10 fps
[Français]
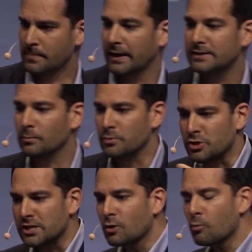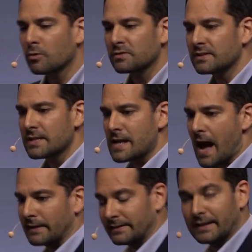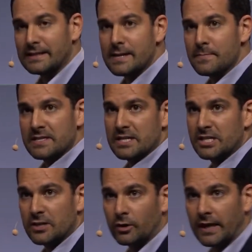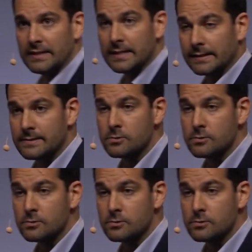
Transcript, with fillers: Par exemple, j'ai commencé à trier mes déchets organiques,